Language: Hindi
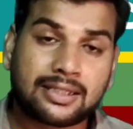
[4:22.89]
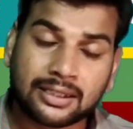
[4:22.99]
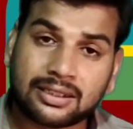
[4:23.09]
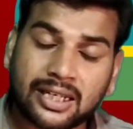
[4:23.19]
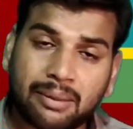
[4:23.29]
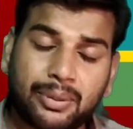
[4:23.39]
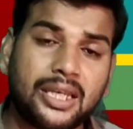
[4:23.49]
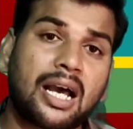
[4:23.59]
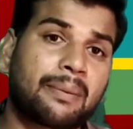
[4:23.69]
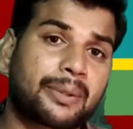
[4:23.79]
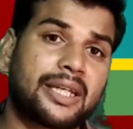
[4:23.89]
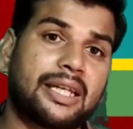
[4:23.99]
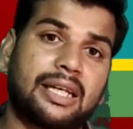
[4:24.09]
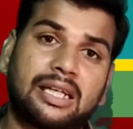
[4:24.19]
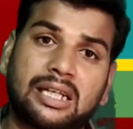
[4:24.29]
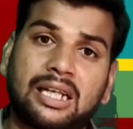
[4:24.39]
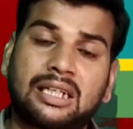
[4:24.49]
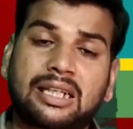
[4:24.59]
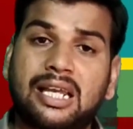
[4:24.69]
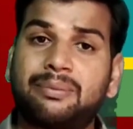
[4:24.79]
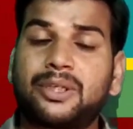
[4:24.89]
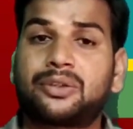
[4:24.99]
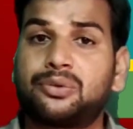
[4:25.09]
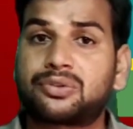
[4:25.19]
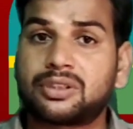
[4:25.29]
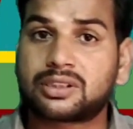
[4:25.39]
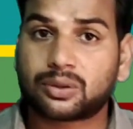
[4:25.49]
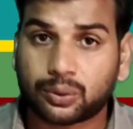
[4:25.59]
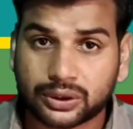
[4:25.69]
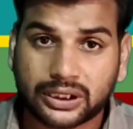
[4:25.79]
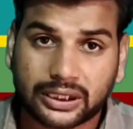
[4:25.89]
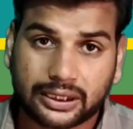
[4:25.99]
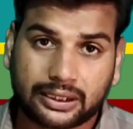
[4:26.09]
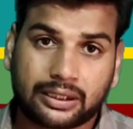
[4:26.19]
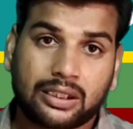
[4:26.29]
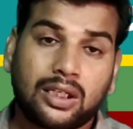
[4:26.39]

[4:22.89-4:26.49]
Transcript: जितने भी आपके अलग अलग टाइप के क्वेश्चंस होते हैं